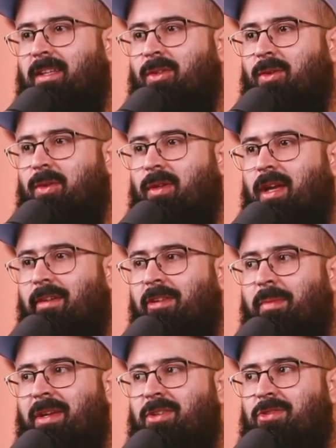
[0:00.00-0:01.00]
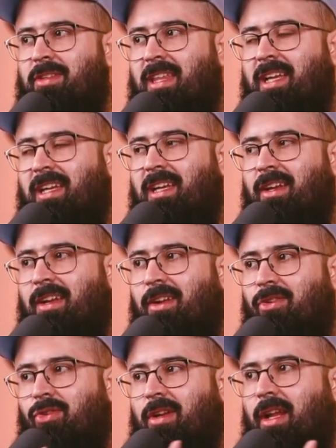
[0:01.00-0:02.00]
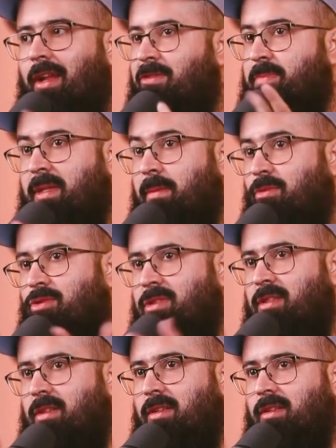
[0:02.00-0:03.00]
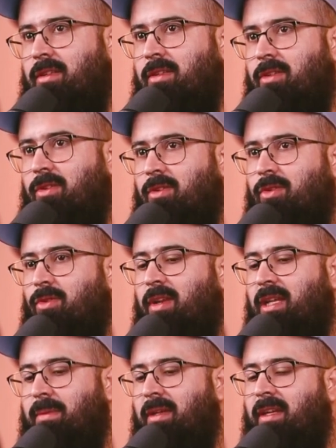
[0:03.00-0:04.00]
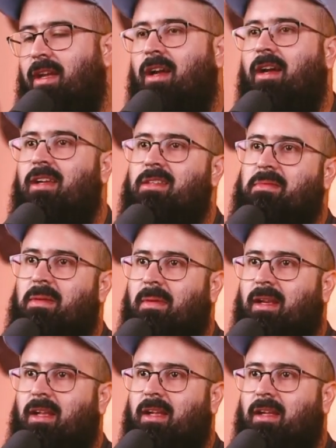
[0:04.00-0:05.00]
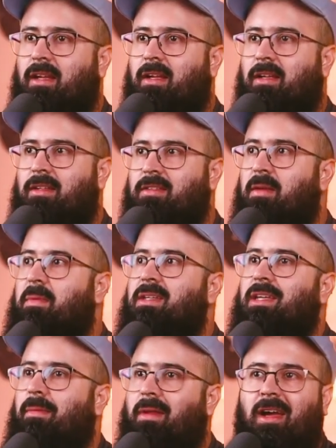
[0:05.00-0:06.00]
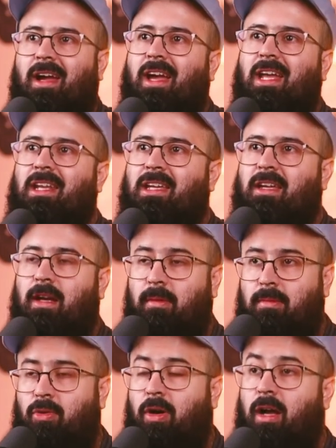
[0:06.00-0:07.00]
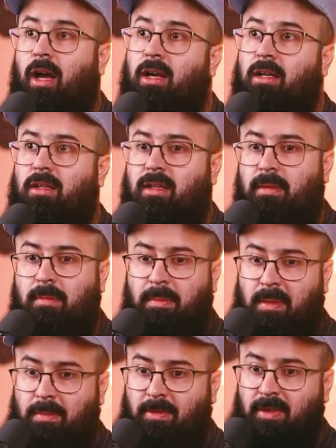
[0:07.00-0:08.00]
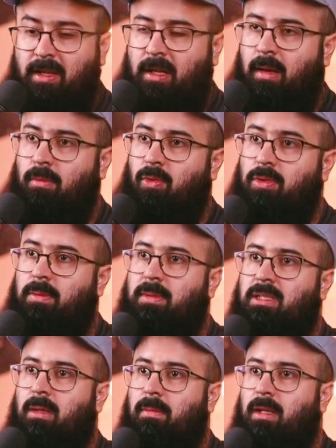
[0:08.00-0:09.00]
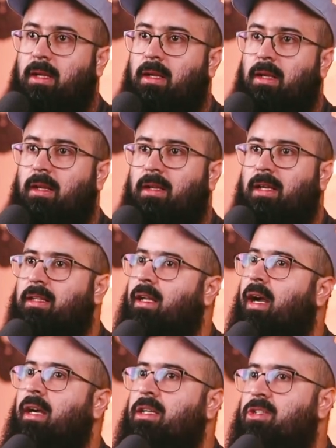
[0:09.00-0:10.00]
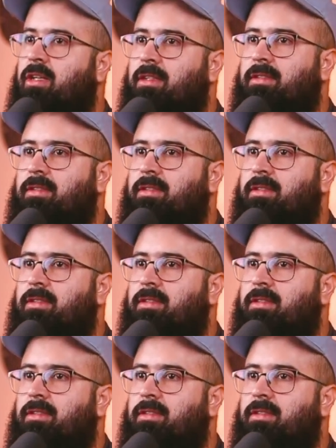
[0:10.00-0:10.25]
तो एवरीबडी शू थिंक के रसोल्ला लव्स मी द मोस्ट तो अलकमी ने क्या कहा सबसे पहले सबके सामने हया नहीं की हम तो हया करते हैं कि मैं अपनी बीवी का नाम लूँ सबके सामने कहते हैं आयशा